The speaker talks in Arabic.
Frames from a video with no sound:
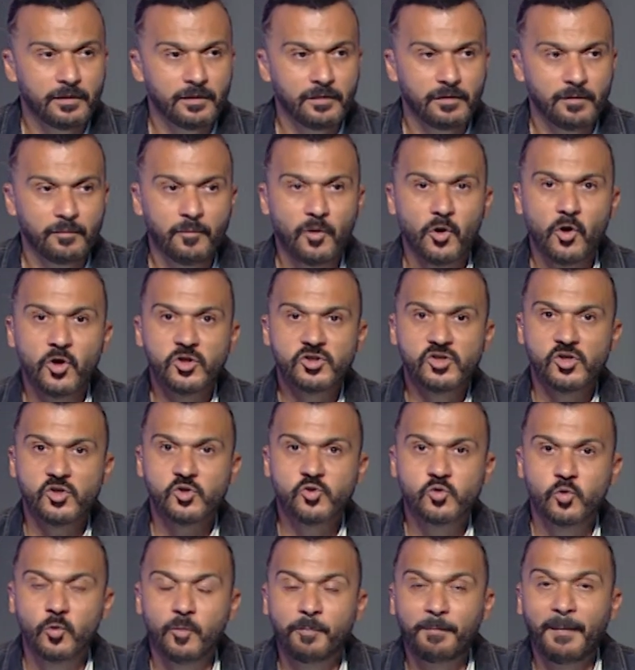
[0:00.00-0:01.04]

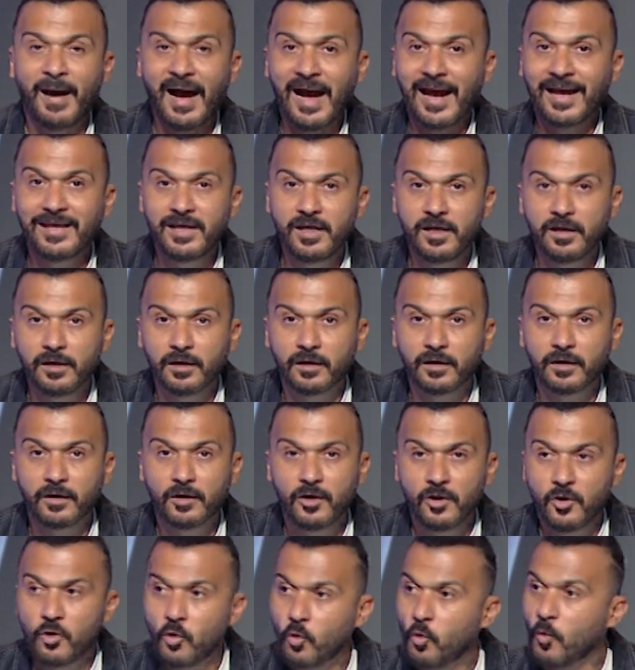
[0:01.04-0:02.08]
باسس وبمعايير
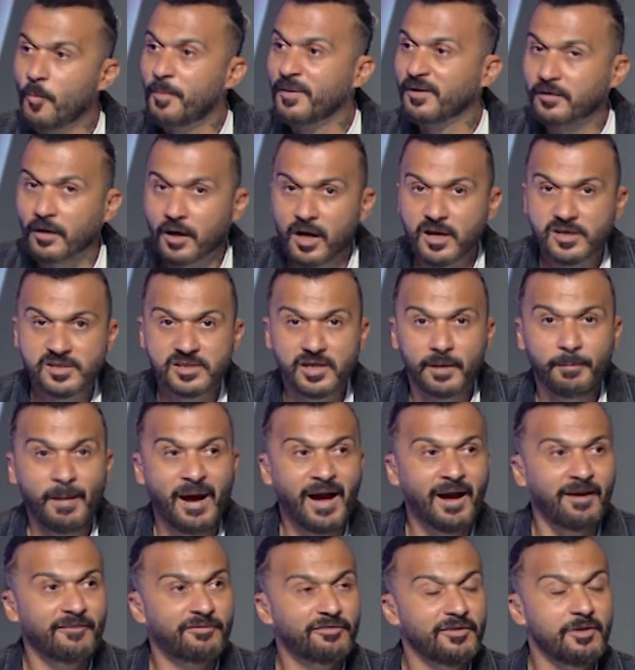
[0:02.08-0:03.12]
وبدراسه
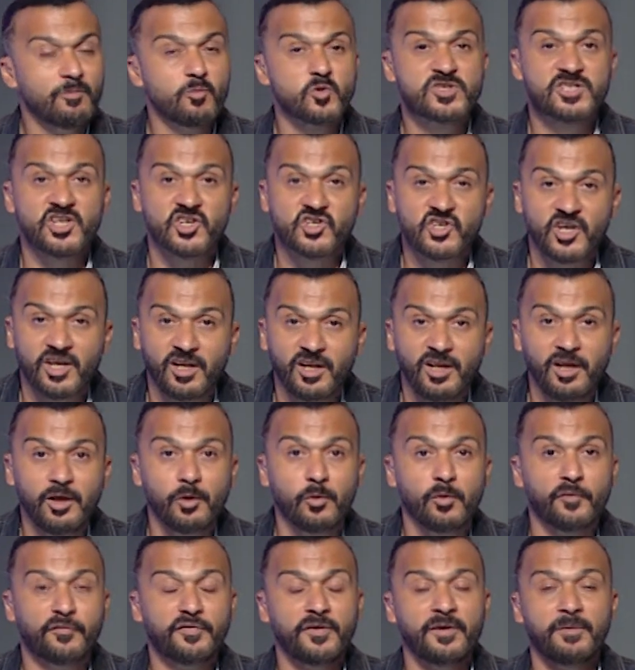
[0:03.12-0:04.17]
مع في مستشارين
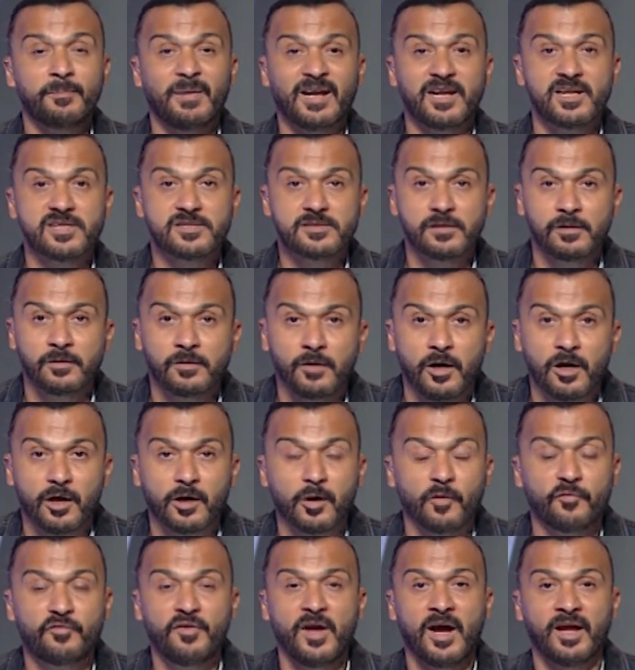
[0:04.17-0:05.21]
وفي مجلس اداره
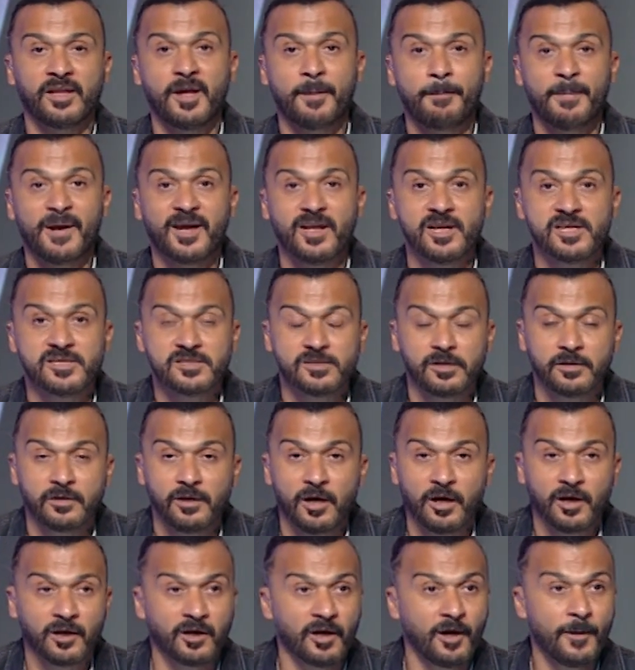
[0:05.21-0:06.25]
وفي اعضاء مجلس
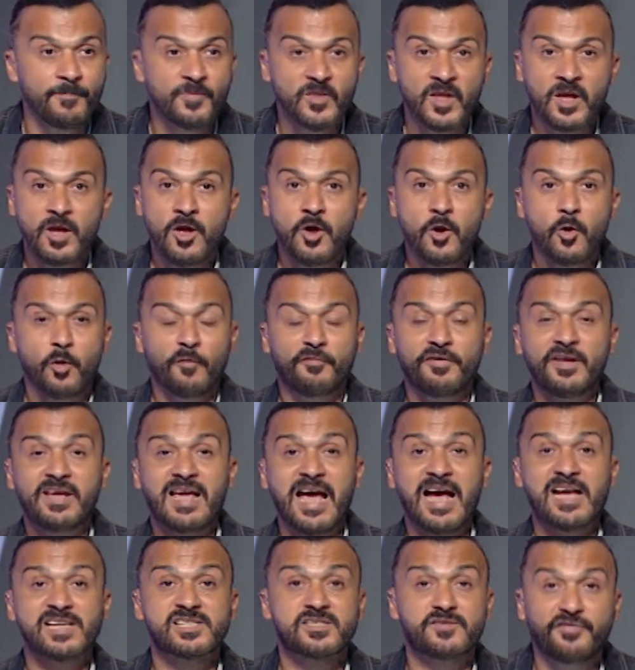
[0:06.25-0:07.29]
اداره وفي
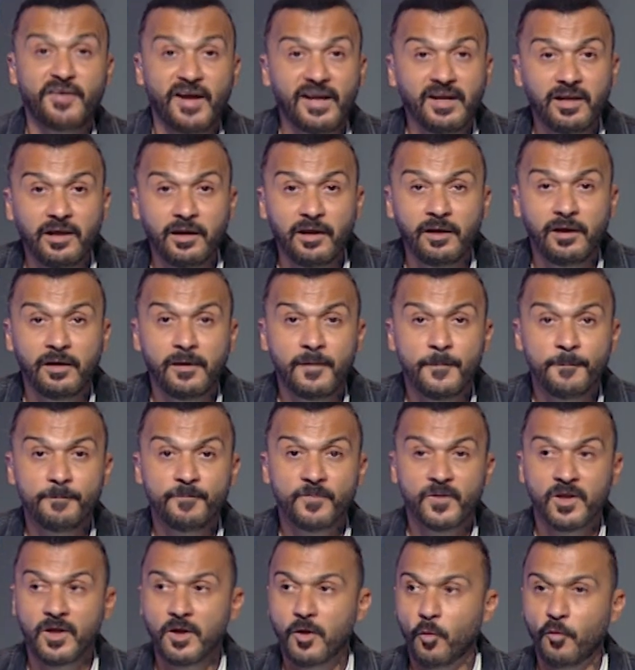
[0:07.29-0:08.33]
جهاز فني
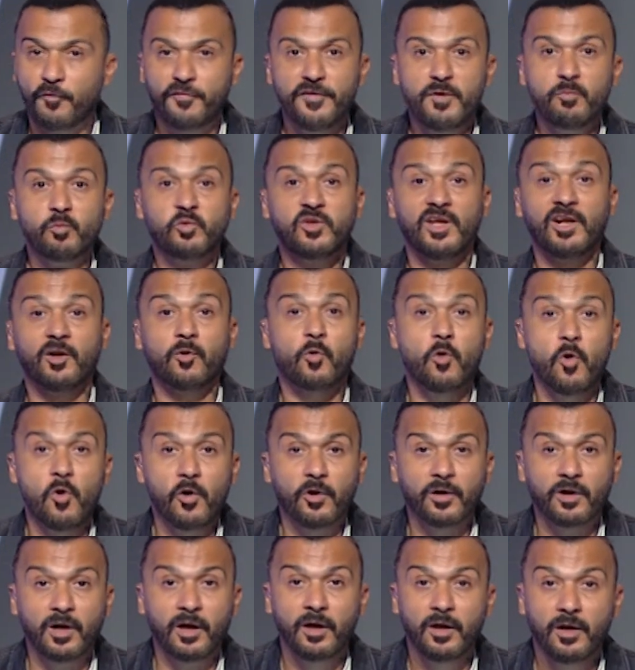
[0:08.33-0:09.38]
وفي مدير
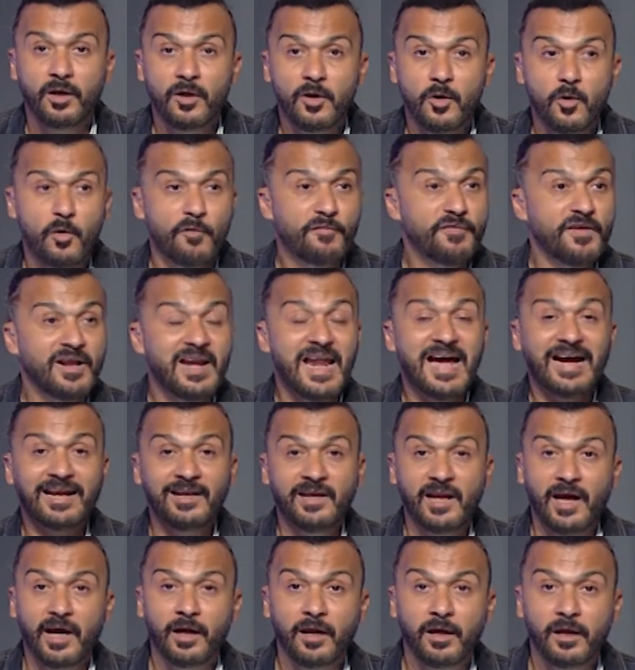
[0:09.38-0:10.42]
كوره وفي
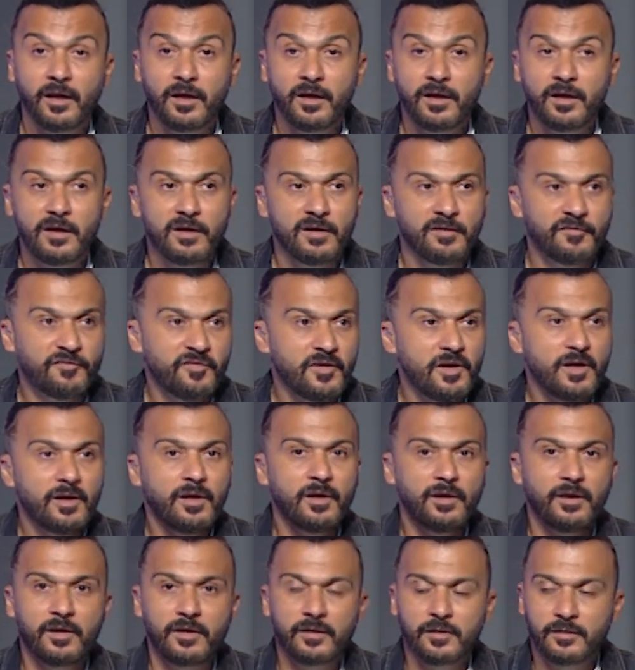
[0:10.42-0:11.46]
لجنه
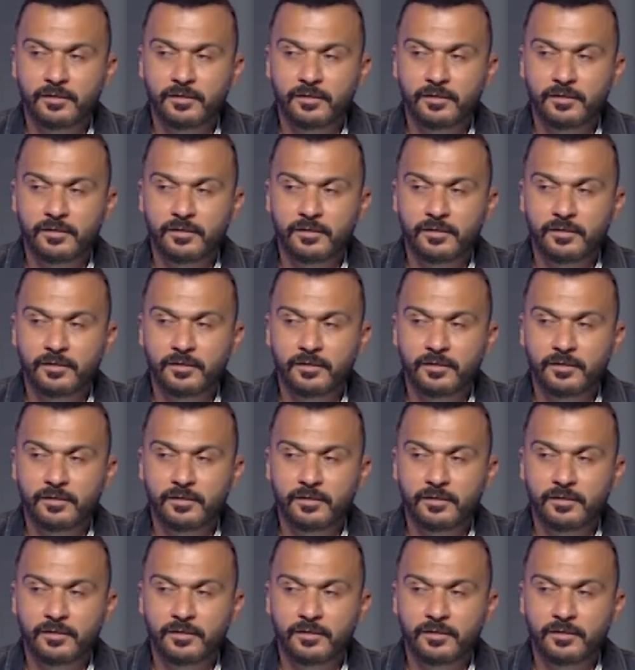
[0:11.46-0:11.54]
في